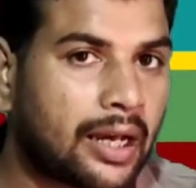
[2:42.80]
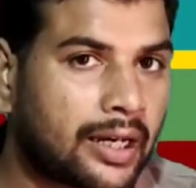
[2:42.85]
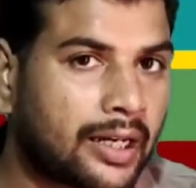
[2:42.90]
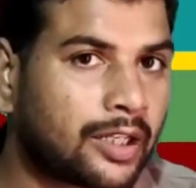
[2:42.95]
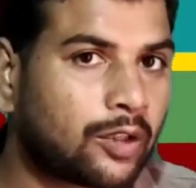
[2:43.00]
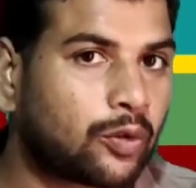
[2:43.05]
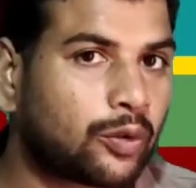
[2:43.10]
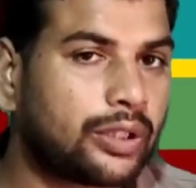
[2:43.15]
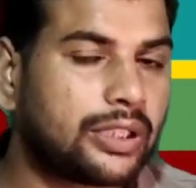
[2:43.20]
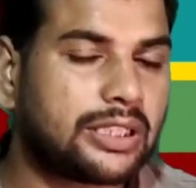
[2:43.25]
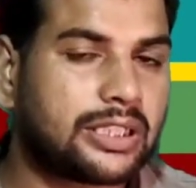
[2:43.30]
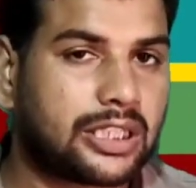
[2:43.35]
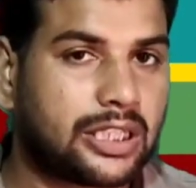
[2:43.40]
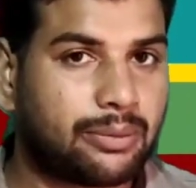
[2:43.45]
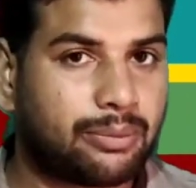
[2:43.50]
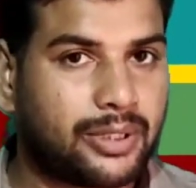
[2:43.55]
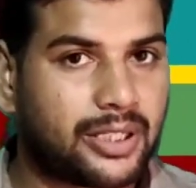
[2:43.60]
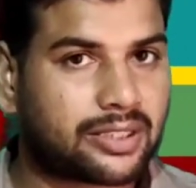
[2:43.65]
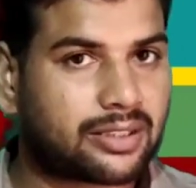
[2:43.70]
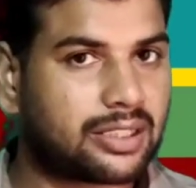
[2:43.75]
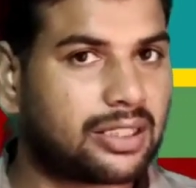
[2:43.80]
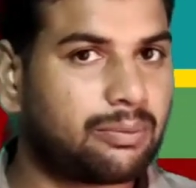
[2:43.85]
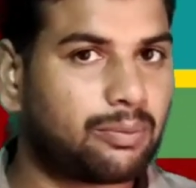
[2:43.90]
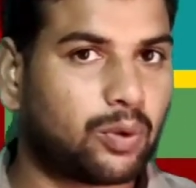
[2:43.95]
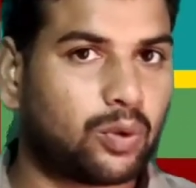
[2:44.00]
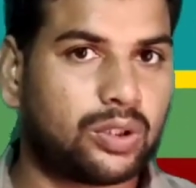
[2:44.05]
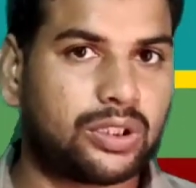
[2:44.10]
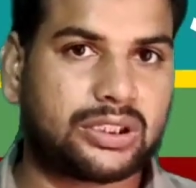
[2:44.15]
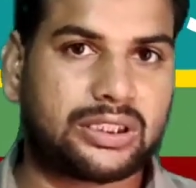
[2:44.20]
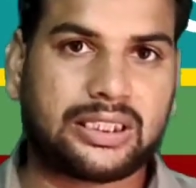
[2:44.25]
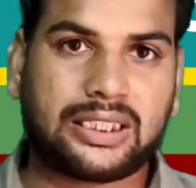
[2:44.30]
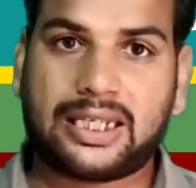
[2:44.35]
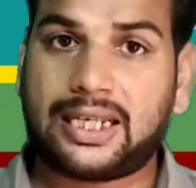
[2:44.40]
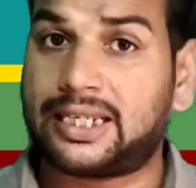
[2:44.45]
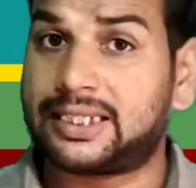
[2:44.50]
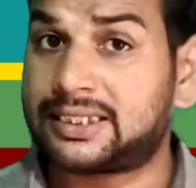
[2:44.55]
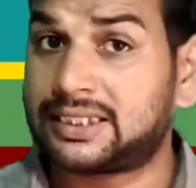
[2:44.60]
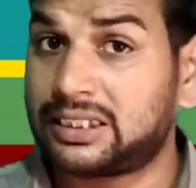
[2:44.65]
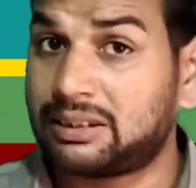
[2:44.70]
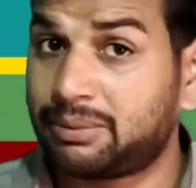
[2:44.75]
अगर कोई सी बी एस ई बोर्ड सी
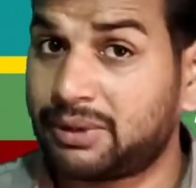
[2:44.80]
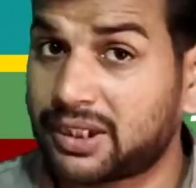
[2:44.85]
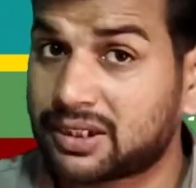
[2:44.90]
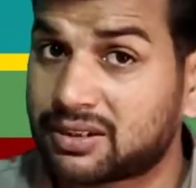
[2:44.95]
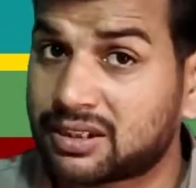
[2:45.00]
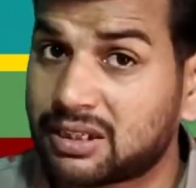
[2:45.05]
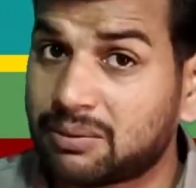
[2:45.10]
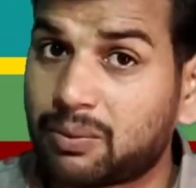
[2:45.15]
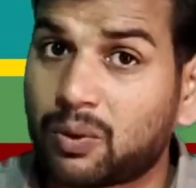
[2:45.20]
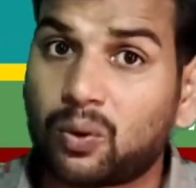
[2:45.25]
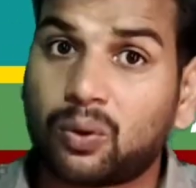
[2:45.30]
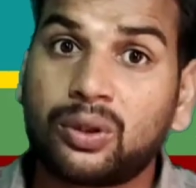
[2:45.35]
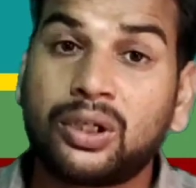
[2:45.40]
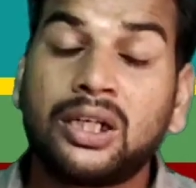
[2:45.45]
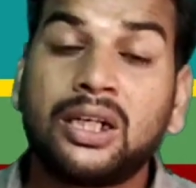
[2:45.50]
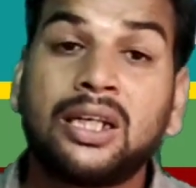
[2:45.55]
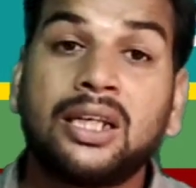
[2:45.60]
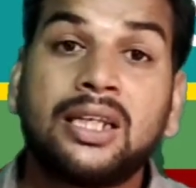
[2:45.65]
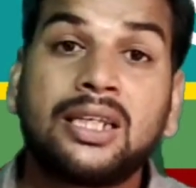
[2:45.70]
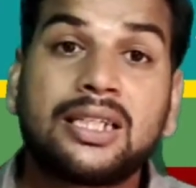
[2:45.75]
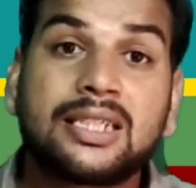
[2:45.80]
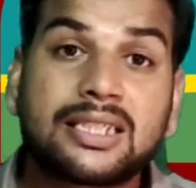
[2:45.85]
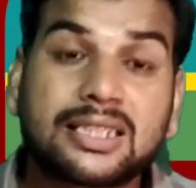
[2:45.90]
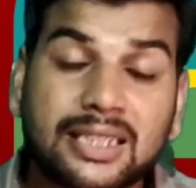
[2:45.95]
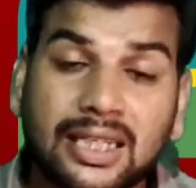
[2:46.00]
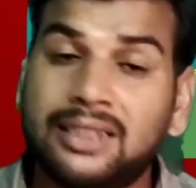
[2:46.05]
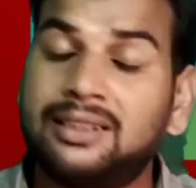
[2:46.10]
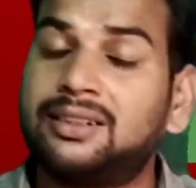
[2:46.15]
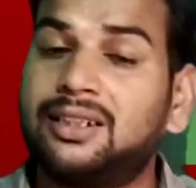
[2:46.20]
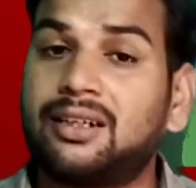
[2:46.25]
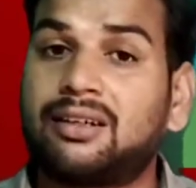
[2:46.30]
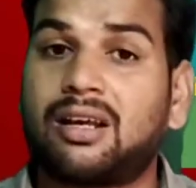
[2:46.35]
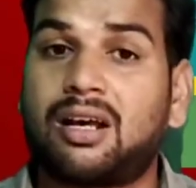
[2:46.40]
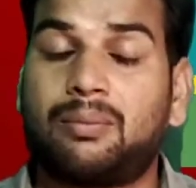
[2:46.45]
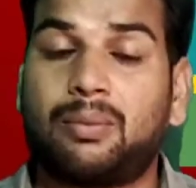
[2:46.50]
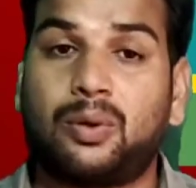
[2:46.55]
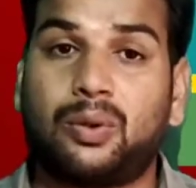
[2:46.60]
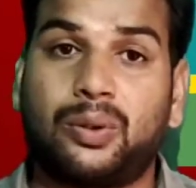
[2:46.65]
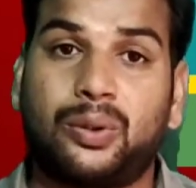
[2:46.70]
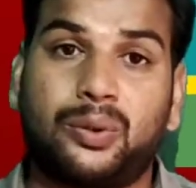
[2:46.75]
है सी बी एस ई बोर्ड सेंटर का
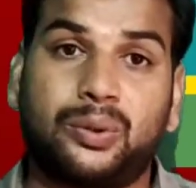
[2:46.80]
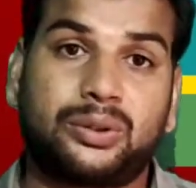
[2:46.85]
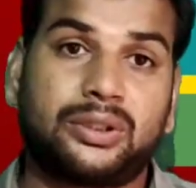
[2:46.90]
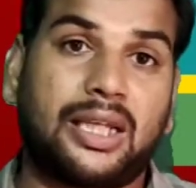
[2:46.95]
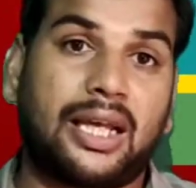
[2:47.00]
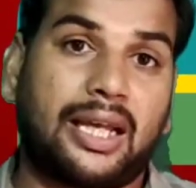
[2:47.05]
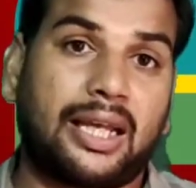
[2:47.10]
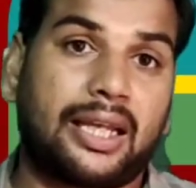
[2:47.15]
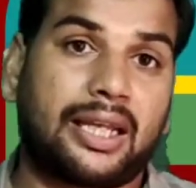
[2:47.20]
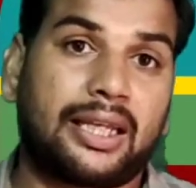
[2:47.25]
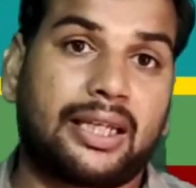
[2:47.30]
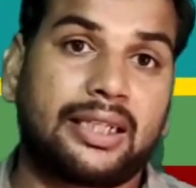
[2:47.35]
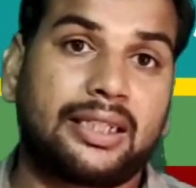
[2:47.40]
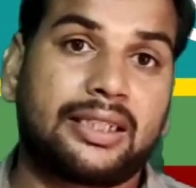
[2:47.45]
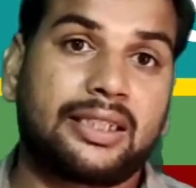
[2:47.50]
बोर्ड होता है